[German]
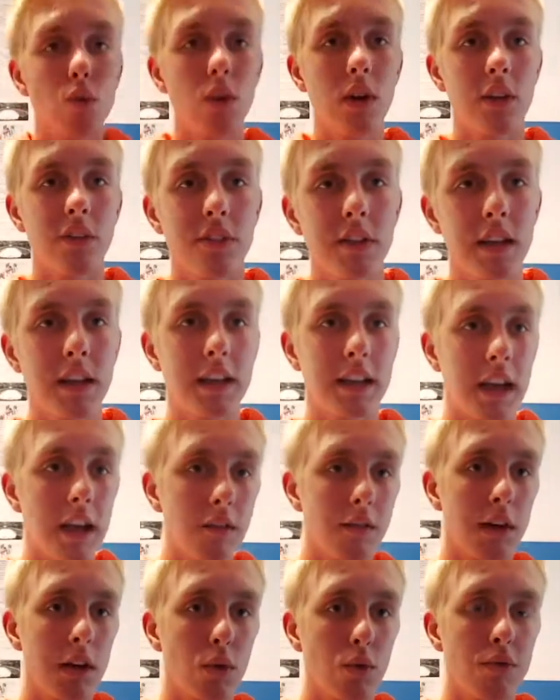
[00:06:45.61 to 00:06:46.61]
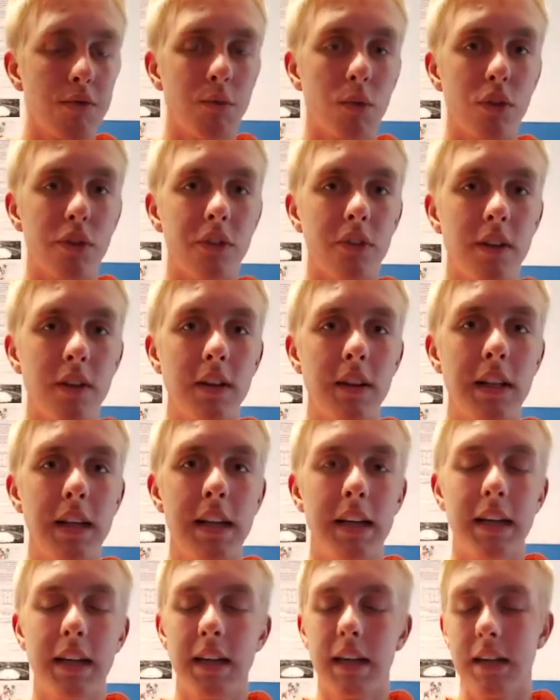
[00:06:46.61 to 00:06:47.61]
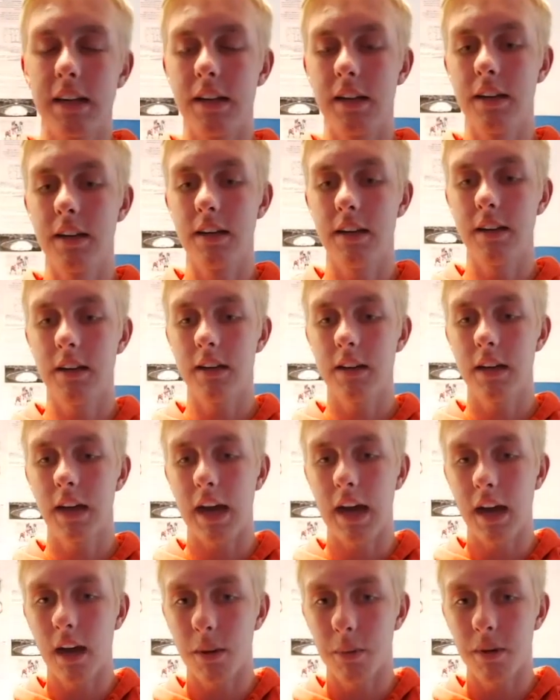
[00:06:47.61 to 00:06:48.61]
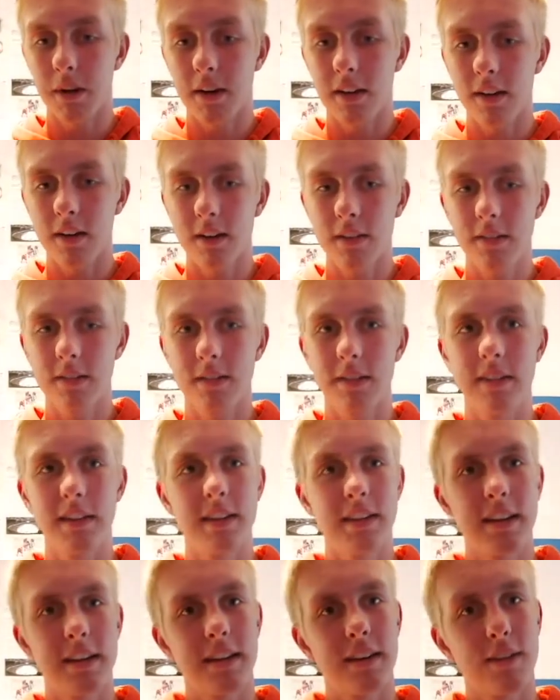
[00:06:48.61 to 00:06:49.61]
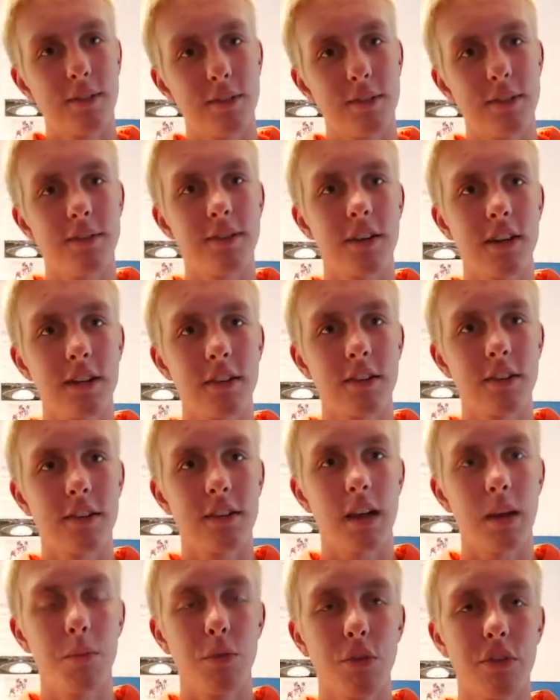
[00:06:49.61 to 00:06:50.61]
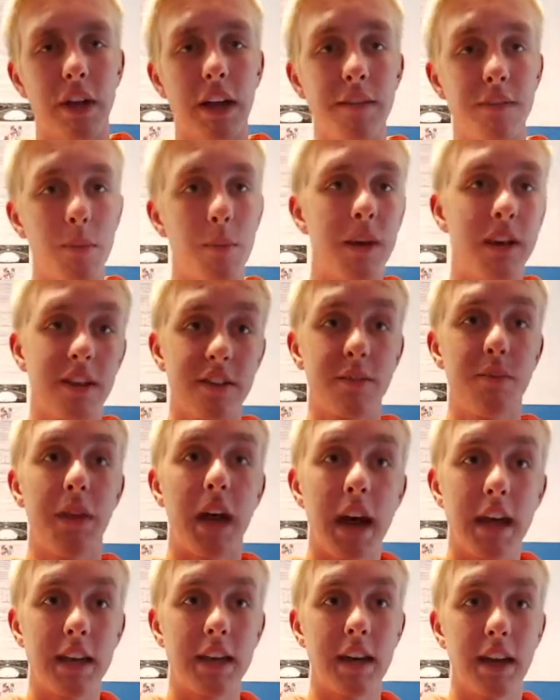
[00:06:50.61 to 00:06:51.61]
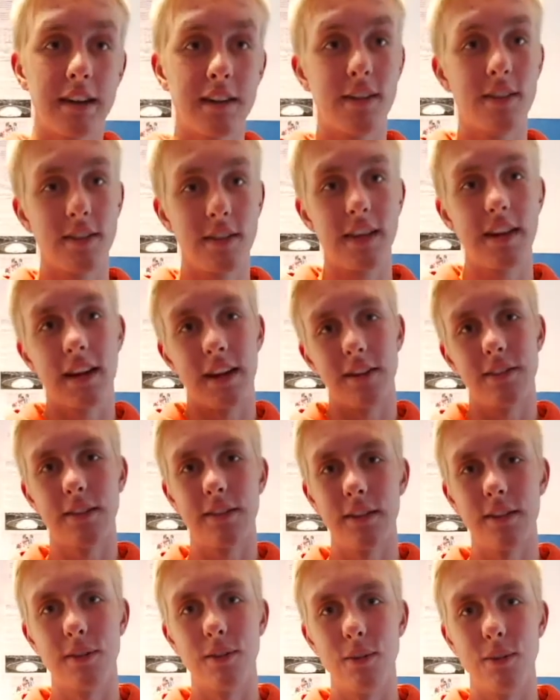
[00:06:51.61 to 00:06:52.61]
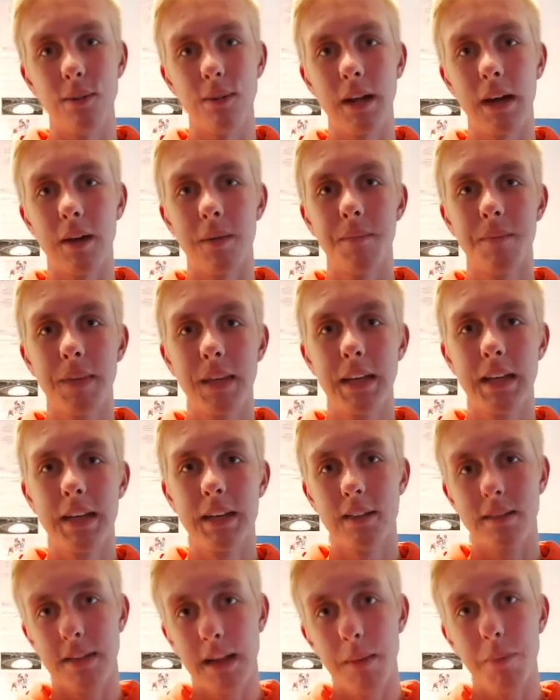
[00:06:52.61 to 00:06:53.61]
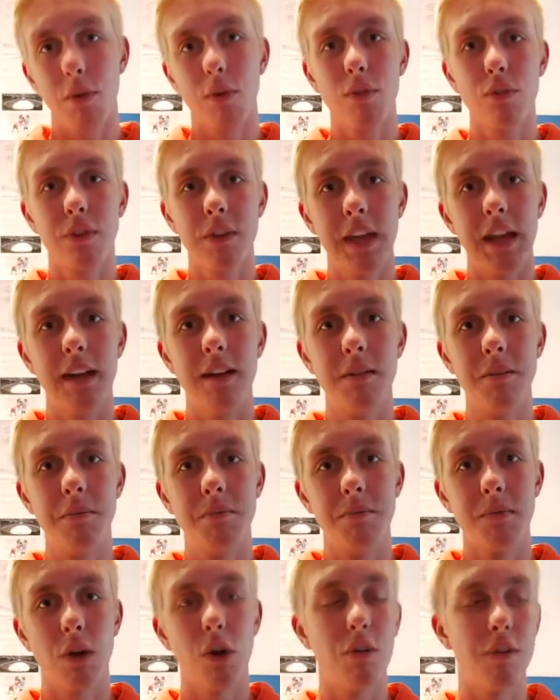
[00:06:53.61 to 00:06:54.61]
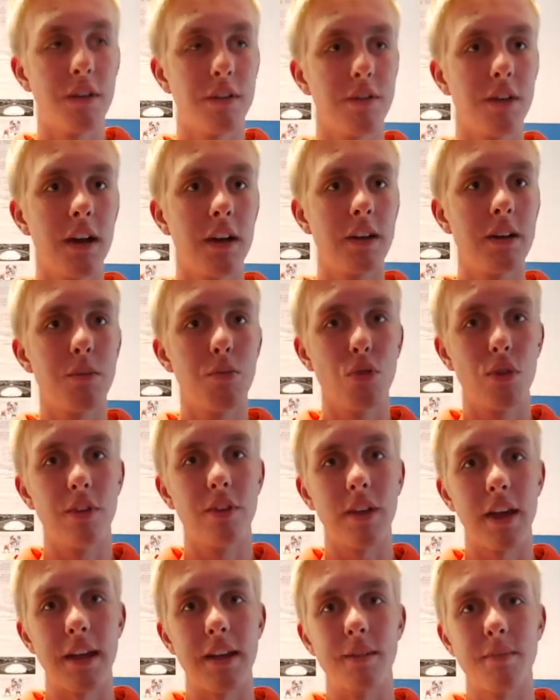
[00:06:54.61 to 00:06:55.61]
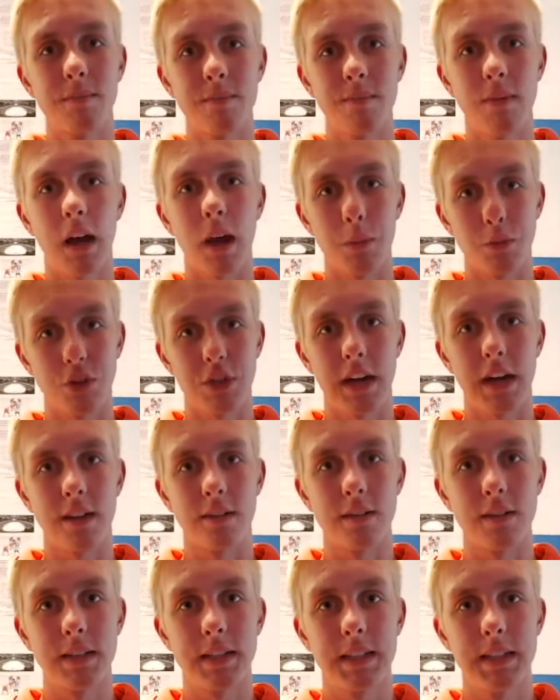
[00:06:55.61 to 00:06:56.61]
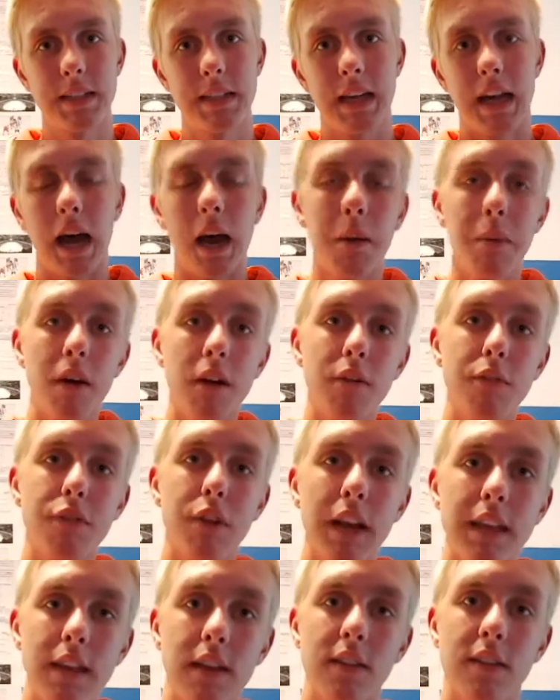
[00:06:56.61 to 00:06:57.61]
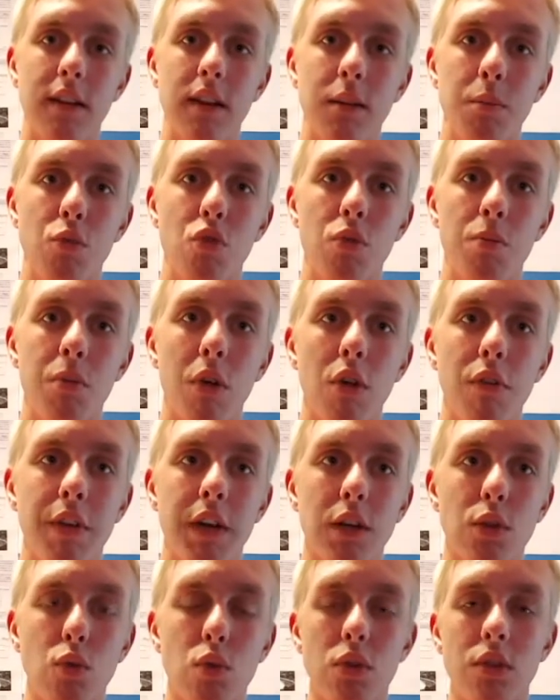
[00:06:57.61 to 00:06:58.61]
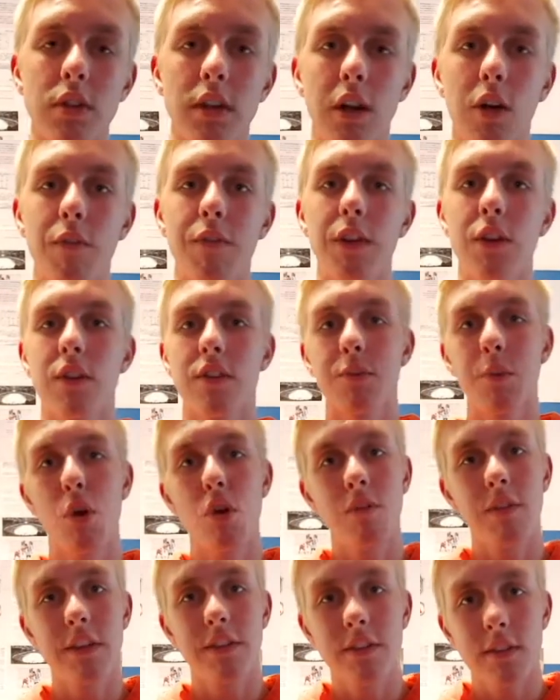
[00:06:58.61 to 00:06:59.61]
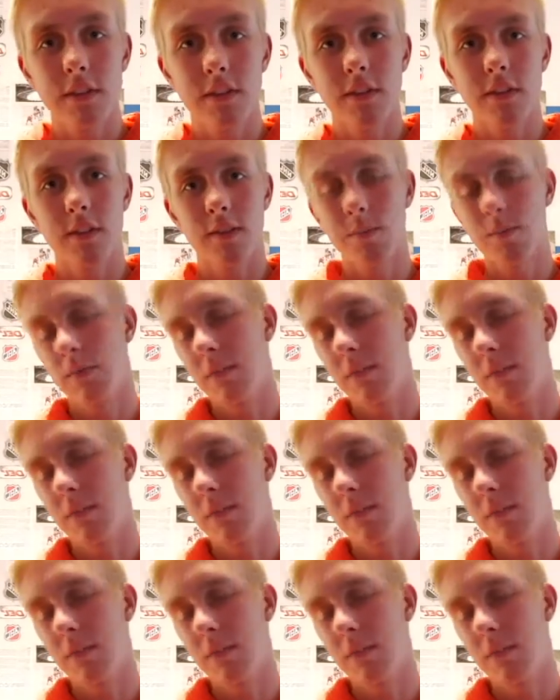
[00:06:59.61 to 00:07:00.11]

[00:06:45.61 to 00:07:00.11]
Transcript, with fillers: cool, dass die in den Krankenwagen rufen musste, äh, aber auf jeden Fall amüsant, wenn man das im Nachhinein gesehen hat. Also ja, sehr professionell auf jeden Fall die Polizei am Start. Aber vielleicht geht es ja dem Typen auch wieder gut und wenn du das mal irgendwann siehst,